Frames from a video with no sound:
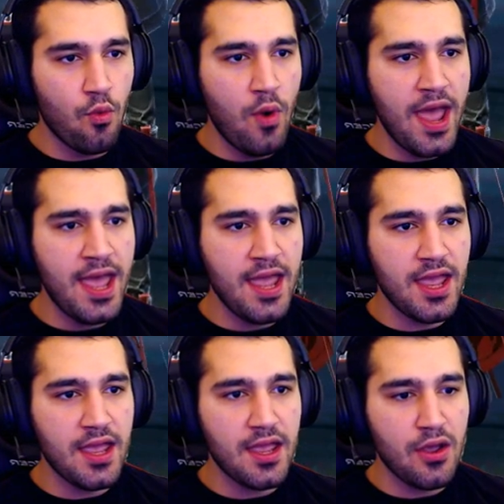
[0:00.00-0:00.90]
وين
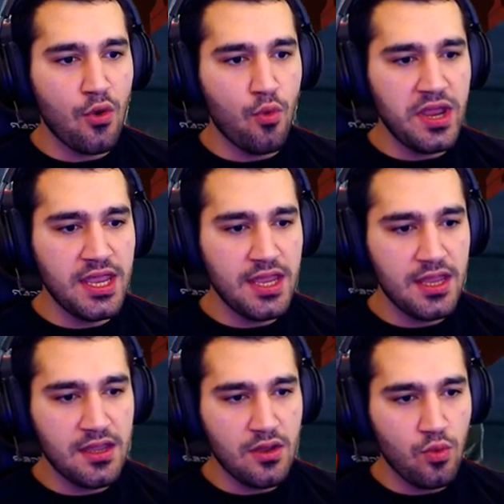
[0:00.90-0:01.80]
وين
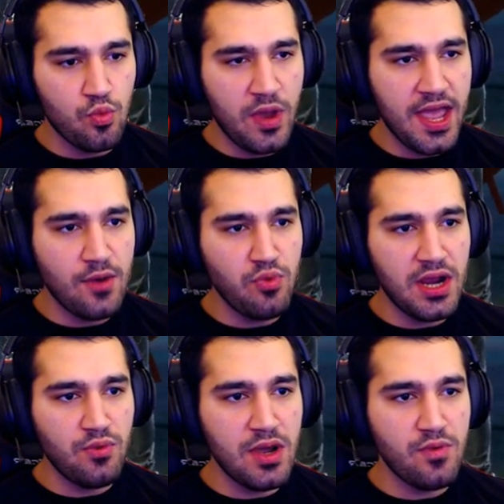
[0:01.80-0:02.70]
وين
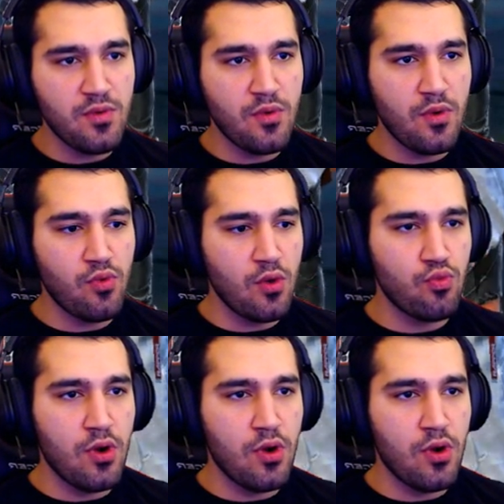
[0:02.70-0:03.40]
وين وين وين وين وين